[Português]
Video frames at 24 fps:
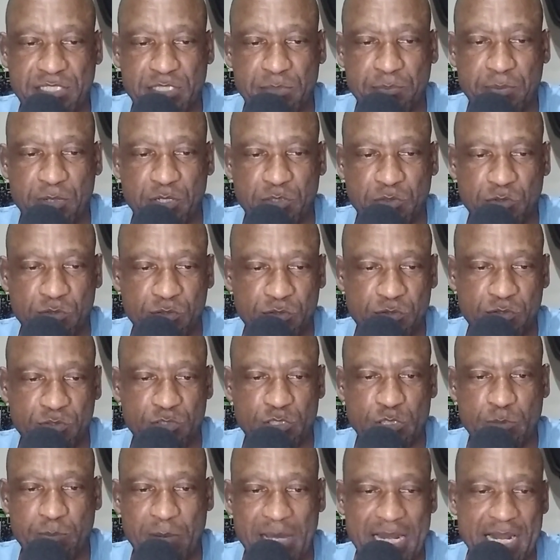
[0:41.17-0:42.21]
de
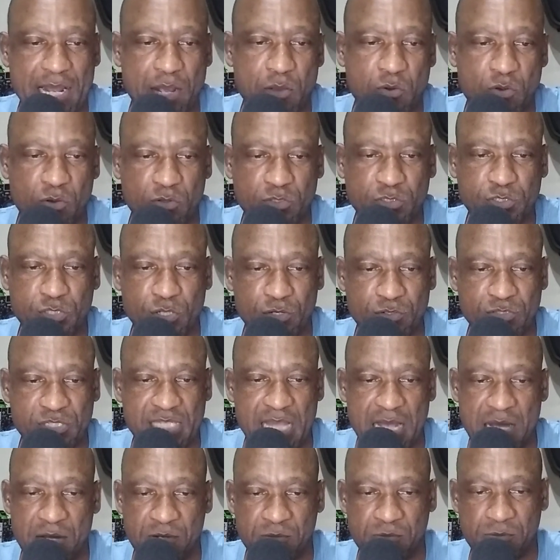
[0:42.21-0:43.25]
produtos para
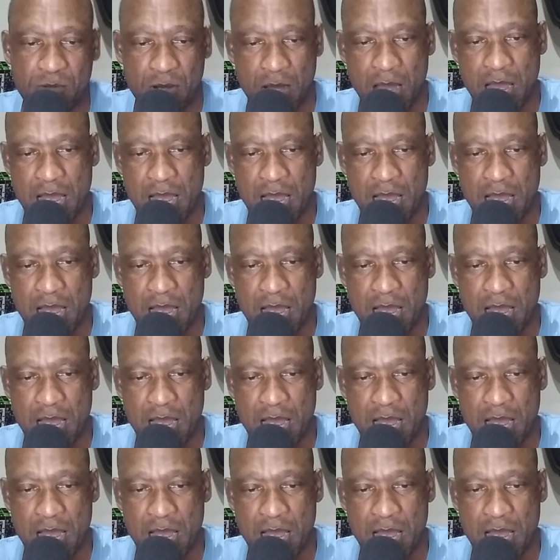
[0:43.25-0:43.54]
construção,